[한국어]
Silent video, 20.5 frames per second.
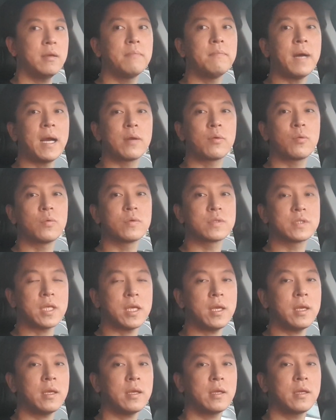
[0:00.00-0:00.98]

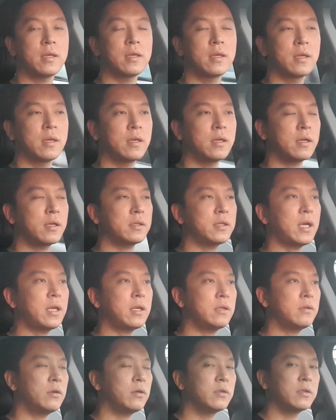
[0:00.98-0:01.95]
방공제 그러니까
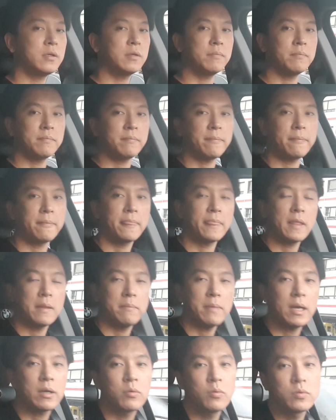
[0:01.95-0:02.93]
다른 거는
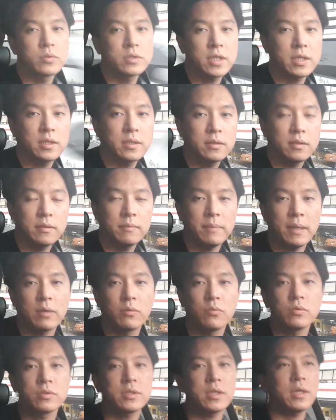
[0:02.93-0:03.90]

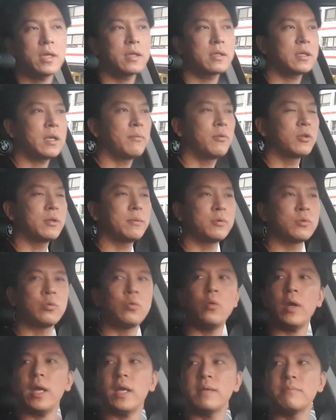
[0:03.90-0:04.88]
방공제를방공제라는게 뭐냐면
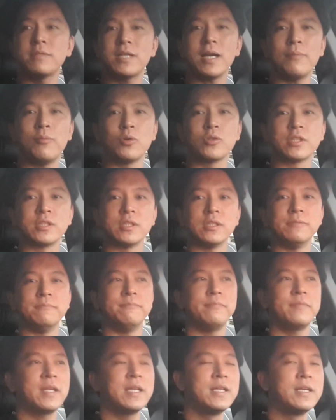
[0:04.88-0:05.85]
소액 임차 보증금.
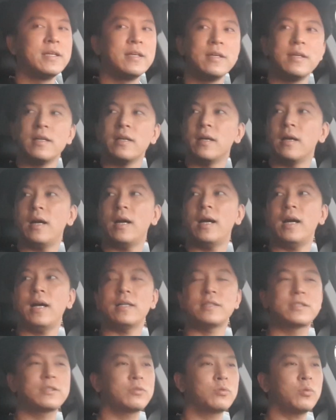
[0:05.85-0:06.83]

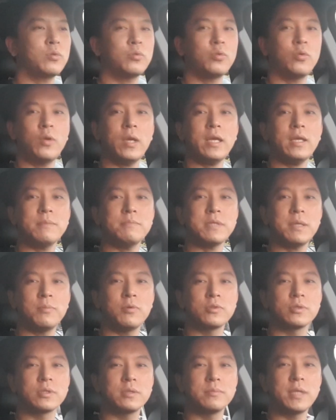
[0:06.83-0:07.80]
아씨 또 소액 임차
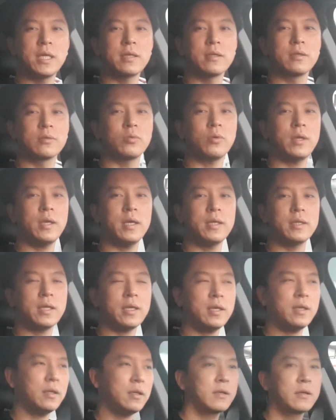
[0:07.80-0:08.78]
보증금 얘기를 또 해야
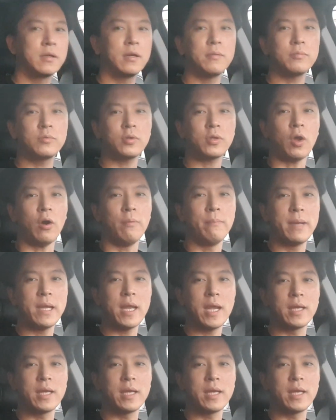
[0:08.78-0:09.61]
돼. 그럼 또 경매